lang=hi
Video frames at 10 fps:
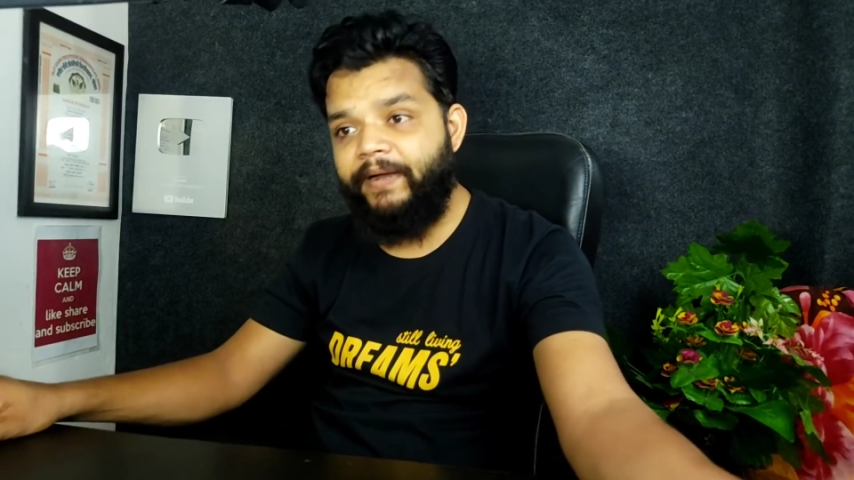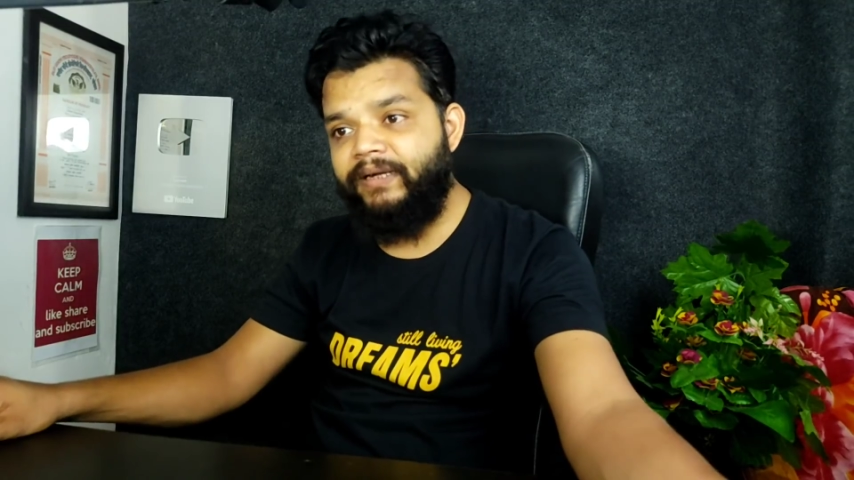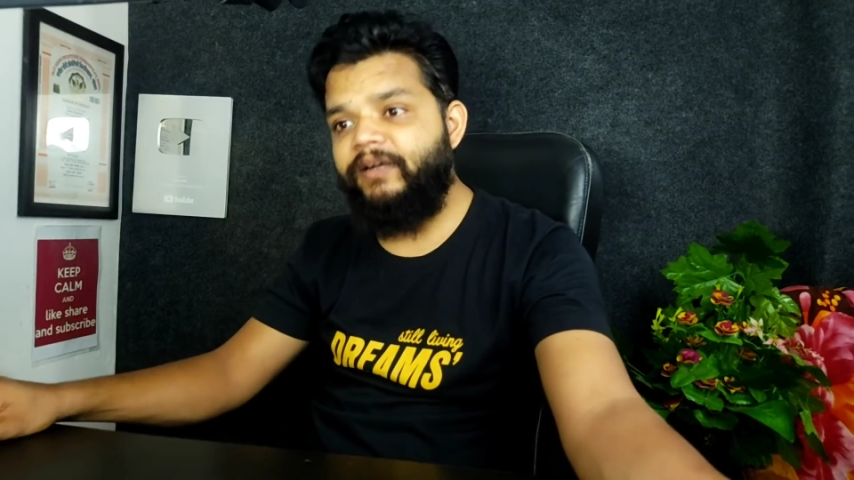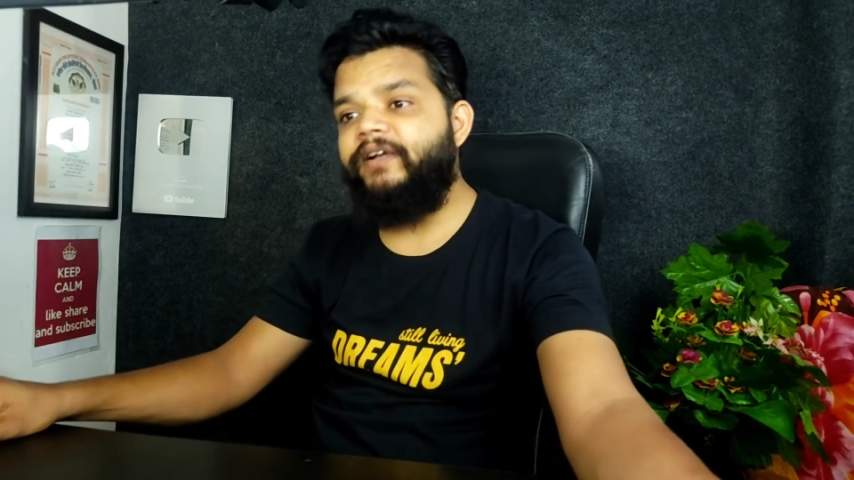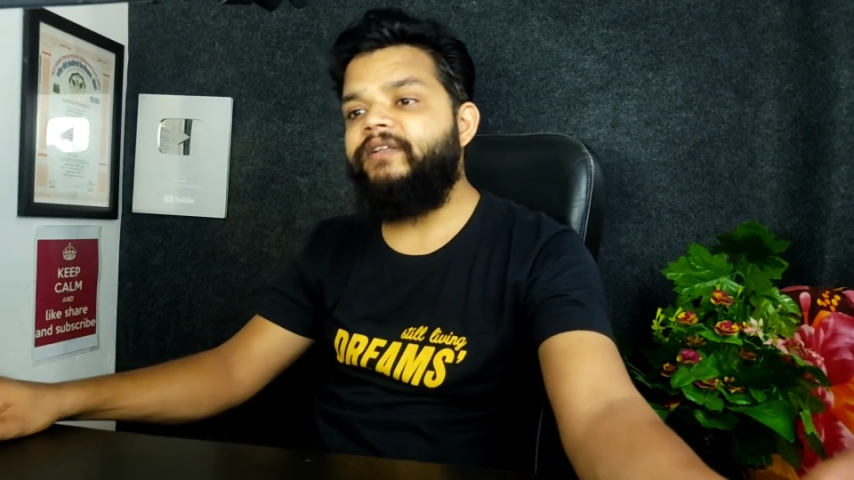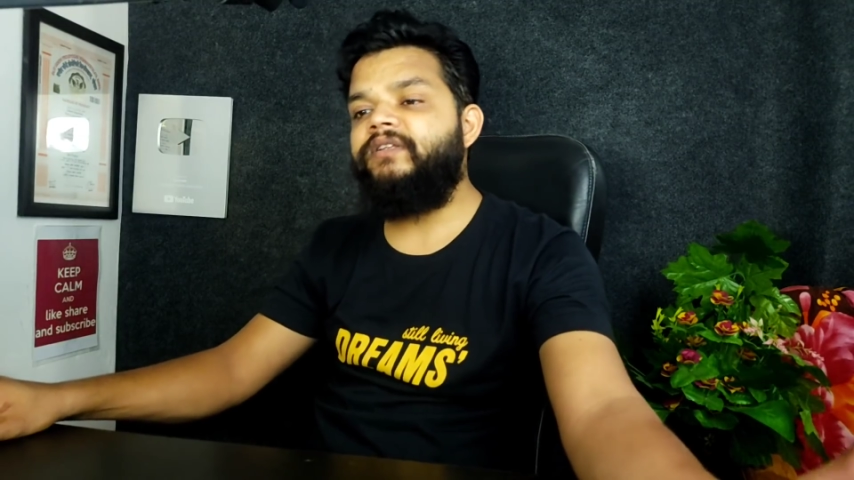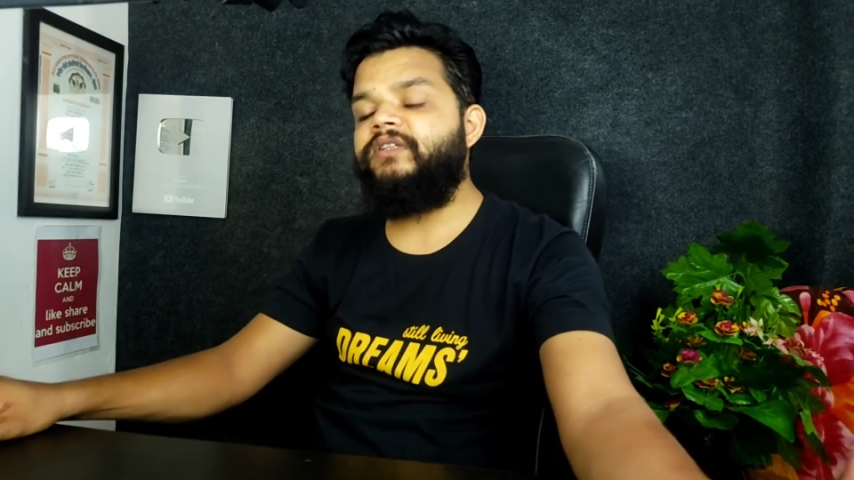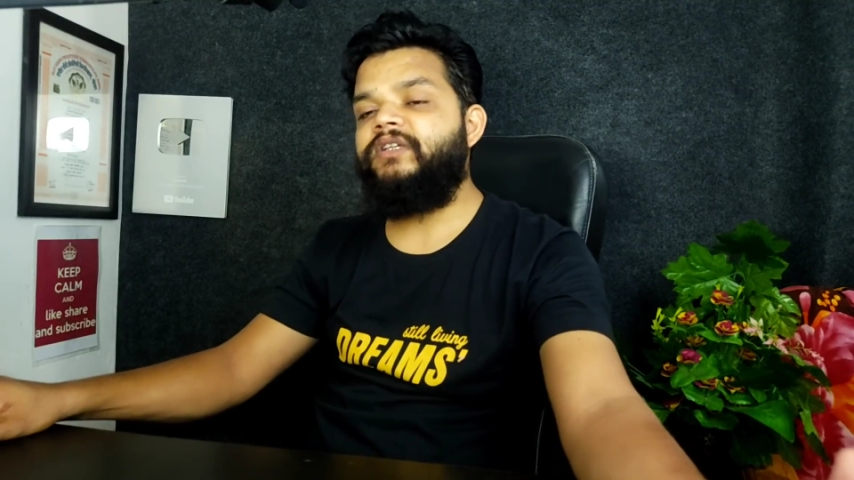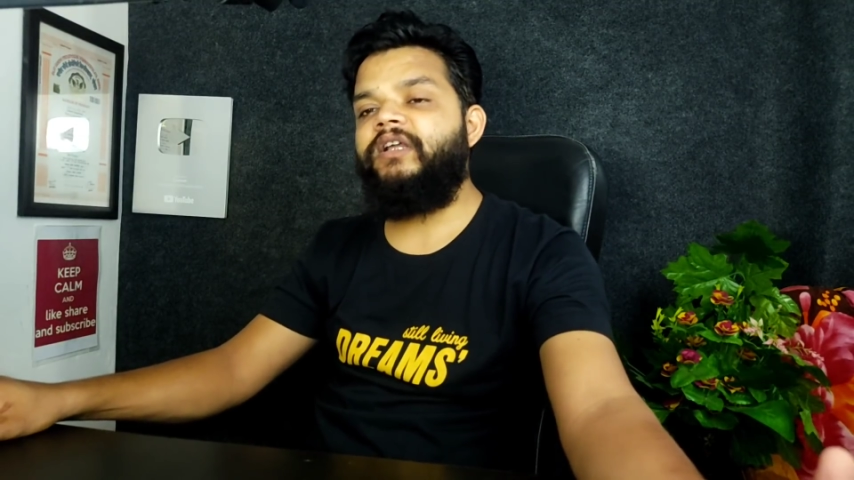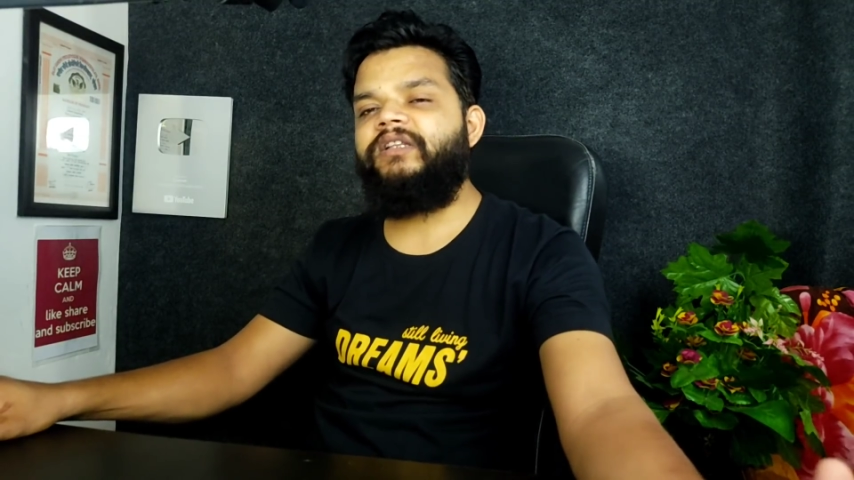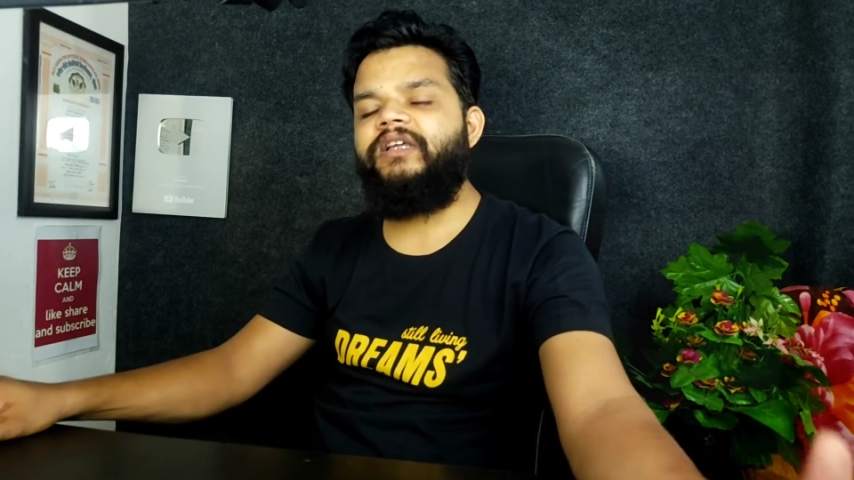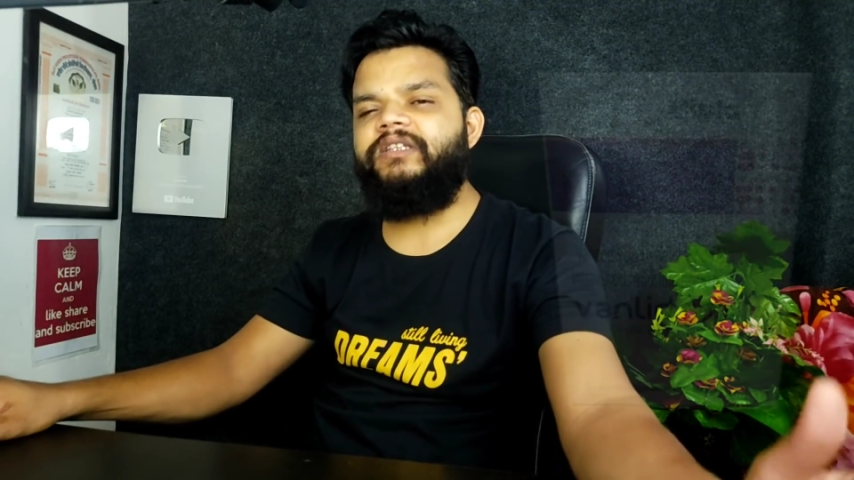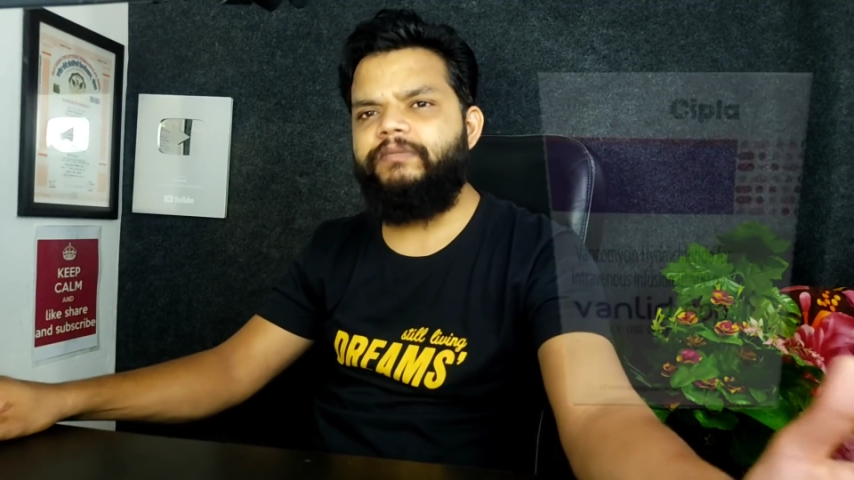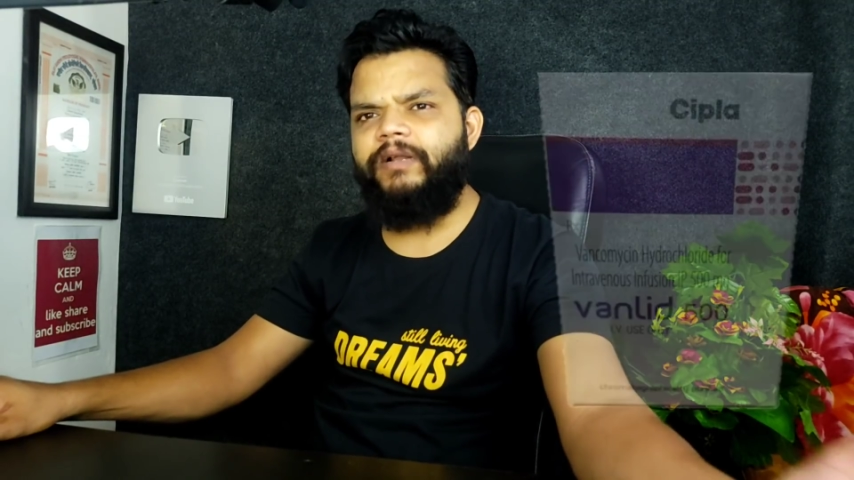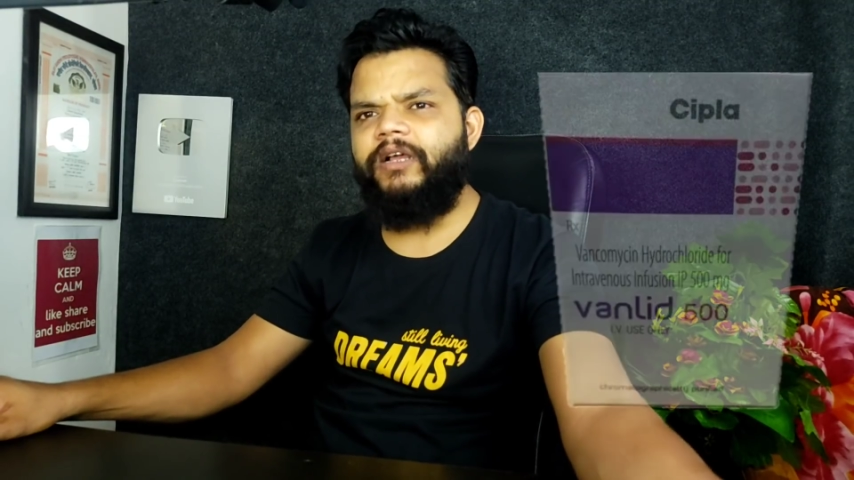बेनलेड इंजेक्शन आता है
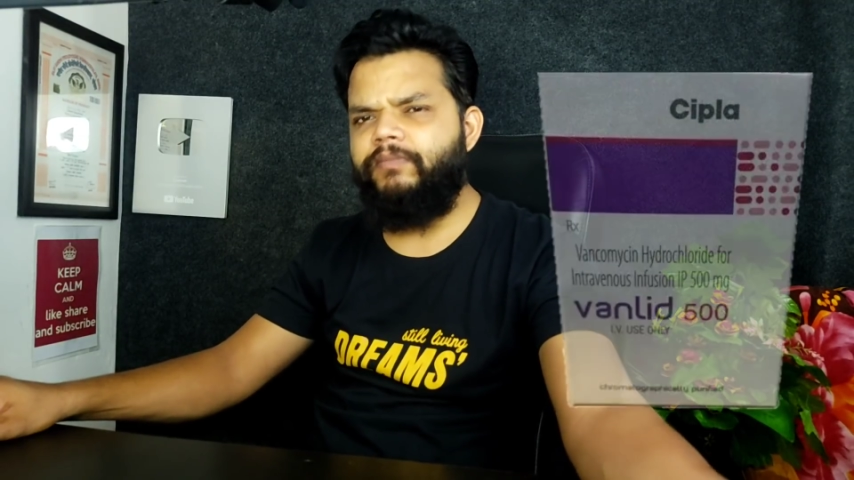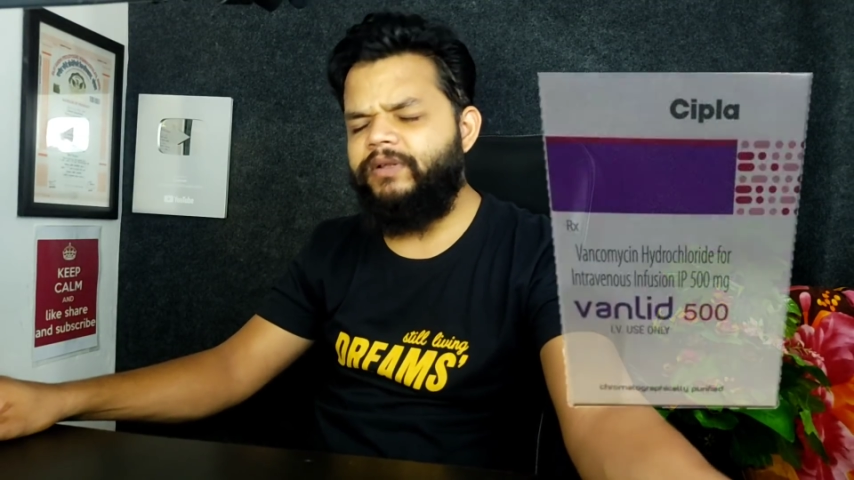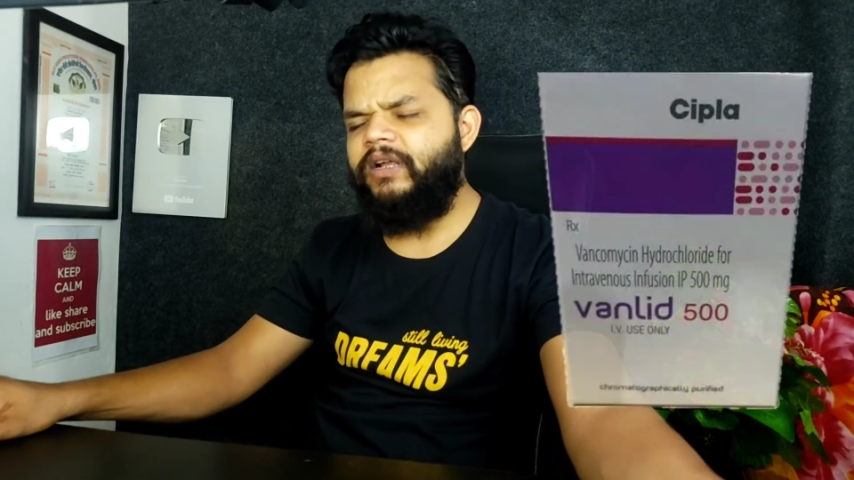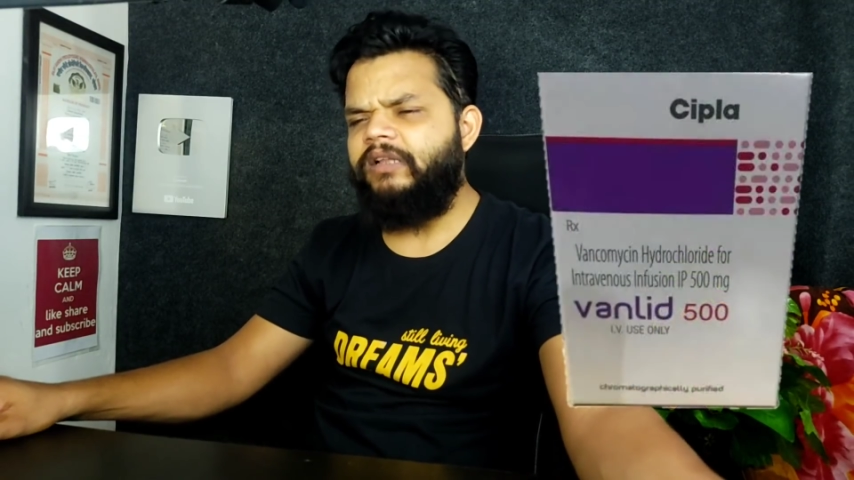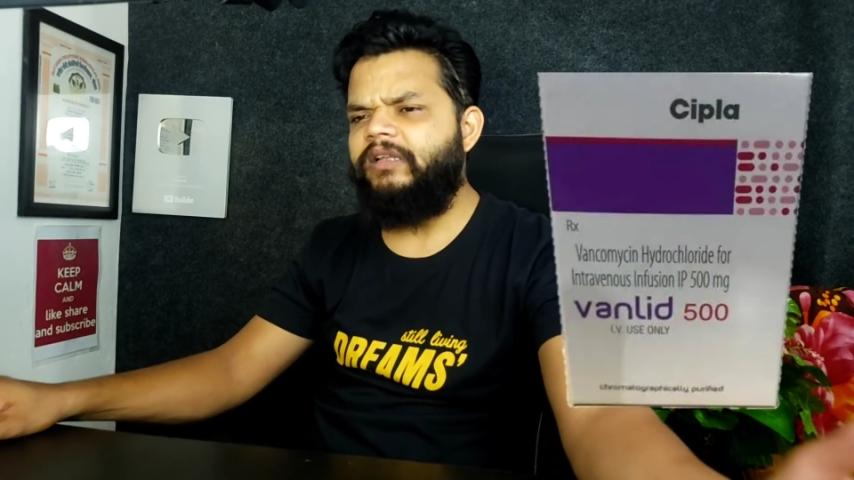सिप्ला कंपनी का